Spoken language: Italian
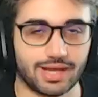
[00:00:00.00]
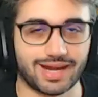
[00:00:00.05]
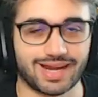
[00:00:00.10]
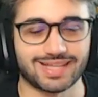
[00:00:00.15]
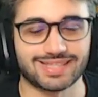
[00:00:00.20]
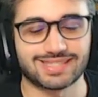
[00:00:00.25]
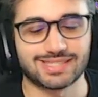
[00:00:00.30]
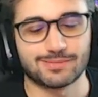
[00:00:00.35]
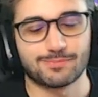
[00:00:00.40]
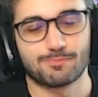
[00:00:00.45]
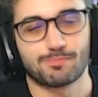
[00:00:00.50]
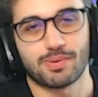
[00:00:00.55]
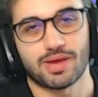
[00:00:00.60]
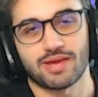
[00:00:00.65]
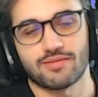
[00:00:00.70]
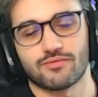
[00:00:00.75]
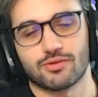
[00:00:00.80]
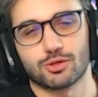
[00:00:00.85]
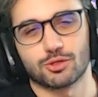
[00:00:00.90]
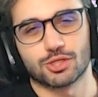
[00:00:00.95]
Ragazzi
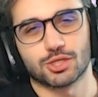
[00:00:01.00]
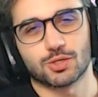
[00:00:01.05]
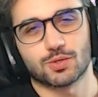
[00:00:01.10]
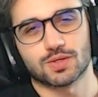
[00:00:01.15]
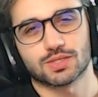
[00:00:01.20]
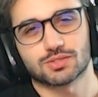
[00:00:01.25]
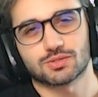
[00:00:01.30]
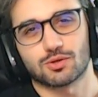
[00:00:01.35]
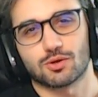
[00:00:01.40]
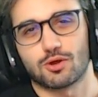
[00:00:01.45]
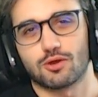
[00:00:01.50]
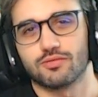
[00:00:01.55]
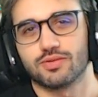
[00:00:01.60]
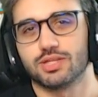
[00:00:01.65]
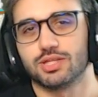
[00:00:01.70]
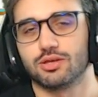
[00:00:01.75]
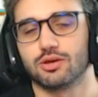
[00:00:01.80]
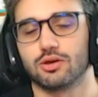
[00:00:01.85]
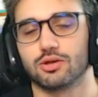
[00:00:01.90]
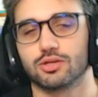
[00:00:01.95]
benvenuti in questo nuovo
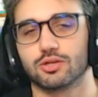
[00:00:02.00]
video,